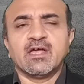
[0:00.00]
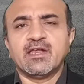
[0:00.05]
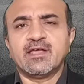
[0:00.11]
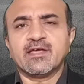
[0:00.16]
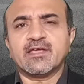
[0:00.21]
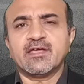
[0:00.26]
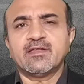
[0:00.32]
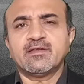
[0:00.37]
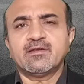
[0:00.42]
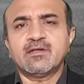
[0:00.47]

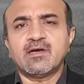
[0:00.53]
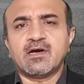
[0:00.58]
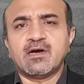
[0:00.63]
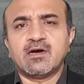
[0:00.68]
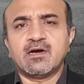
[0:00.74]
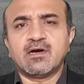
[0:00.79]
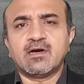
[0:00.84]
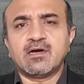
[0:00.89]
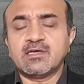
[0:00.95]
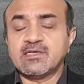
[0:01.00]
लेकिन
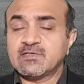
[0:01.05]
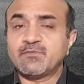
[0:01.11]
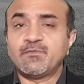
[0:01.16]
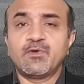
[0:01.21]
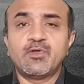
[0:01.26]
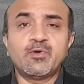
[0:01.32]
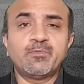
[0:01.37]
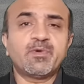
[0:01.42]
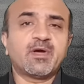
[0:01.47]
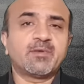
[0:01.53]
इस
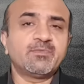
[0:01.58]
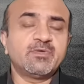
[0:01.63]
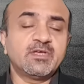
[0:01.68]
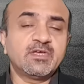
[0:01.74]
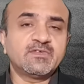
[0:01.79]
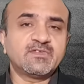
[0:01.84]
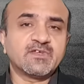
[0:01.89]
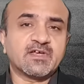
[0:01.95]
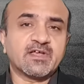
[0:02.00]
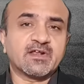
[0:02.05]
वीडियो में हम
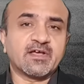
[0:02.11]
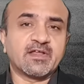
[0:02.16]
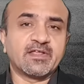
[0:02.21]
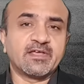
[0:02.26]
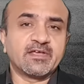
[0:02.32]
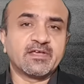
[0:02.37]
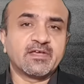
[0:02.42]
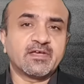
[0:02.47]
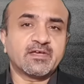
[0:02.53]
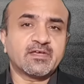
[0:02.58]
ये जिक्र
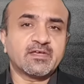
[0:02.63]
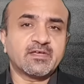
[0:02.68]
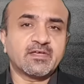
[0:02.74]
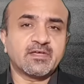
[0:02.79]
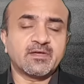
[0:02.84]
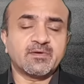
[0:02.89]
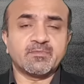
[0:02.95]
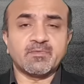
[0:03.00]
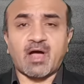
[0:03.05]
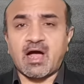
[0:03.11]
करेंगे
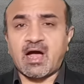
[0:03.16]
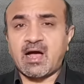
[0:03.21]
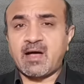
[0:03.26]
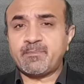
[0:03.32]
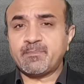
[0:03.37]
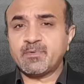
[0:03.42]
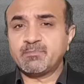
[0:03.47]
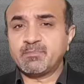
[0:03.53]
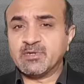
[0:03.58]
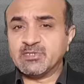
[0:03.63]
कि
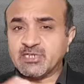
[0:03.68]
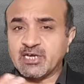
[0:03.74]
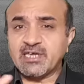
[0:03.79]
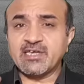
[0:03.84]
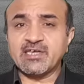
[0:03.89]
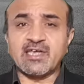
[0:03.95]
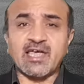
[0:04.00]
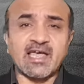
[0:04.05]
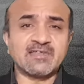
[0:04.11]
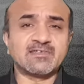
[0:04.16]
आप
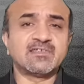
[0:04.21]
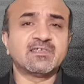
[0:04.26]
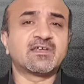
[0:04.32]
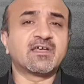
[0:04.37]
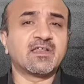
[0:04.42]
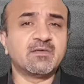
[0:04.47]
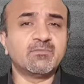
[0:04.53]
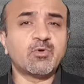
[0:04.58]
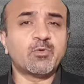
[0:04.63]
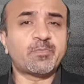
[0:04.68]
बजाय ऐसी
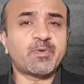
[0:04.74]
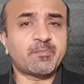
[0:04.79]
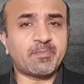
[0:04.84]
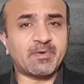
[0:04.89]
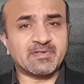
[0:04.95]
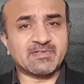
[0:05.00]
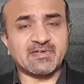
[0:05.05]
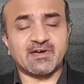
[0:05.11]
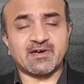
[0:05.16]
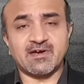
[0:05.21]
क्रीमों पर
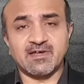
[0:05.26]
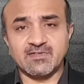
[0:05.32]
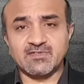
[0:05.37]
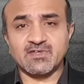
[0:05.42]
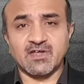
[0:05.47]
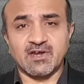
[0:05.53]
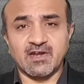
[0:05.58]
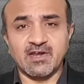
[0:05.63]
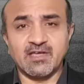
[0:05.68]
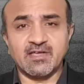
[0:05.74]
पैसा खर्च
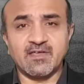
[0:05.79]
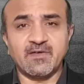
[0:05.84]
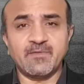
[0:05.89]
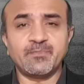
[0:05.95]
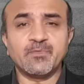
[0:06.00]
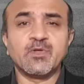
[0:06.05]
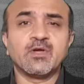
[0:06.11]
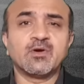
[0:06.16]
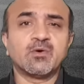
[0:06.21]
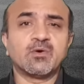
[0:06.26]
करने के
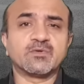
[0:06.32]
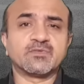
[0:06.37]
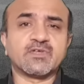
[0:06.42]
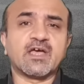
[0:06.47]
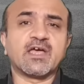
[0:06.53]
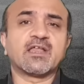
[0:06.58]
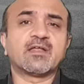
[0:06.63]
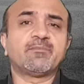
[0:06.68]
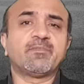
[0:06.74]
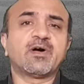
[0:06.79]
और
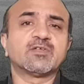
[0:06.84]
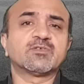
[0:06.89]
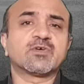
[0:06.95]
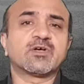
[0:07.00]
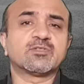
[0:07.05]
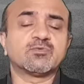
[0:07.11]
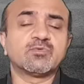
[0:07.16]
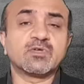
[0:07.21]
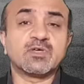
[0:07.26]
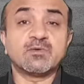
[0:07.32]
ज़ाहिर
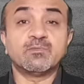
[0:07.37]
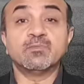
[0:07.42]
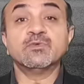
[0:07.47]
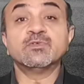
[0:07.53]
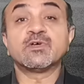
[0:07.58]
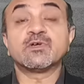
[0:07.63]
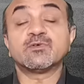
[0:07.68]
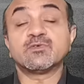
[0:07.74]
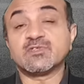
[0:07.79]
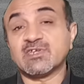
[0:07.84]
बाज़ात उनके
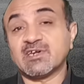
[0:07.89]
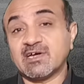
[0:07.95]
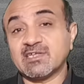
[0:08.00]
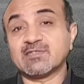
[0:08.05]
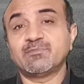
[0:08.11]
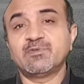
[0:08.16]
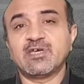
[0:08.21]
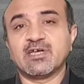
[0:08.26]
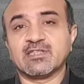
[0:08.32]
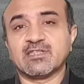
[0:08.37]
मुज़र
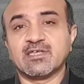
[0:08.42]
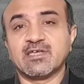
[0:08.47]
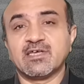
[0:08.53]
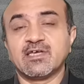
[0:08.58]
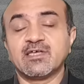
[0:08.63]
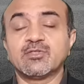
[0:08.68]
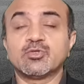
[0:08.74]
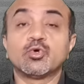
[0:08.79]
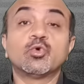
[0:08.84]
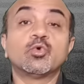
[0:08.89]
उसरात भी आते
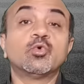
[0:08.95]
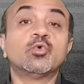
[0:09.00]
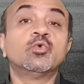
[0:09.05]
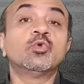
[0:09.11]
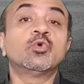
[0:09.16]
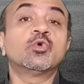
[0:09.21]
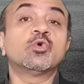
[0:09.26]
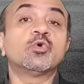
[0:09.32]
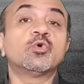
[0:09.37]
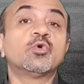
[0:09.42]
हैं तो
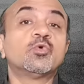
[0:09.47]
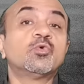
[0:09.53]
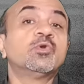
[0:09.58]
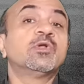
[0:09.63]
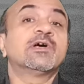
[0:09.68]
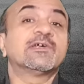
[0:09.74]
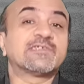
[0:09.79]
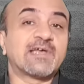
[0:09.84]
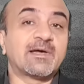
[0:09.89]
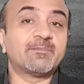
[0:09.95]
उनको
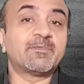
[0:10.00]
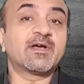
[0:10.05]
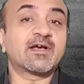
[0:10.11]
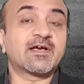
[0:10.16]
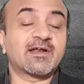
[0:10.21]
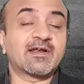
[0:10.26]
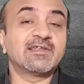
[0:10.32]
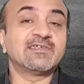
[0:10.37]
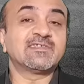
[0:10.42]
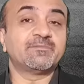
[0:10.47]
उनका सामना
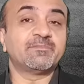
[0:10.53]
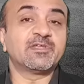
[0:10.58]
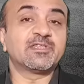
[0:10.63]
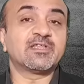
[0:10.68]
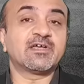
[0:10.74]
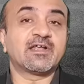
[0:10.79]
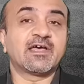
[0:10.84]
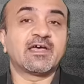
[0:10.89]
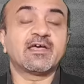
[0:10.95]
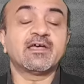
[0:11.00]
करने से
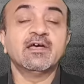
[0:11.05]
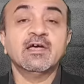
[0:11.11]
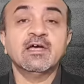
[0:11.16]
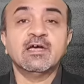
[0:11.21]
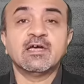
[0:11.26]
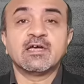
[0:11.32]
बेहतर है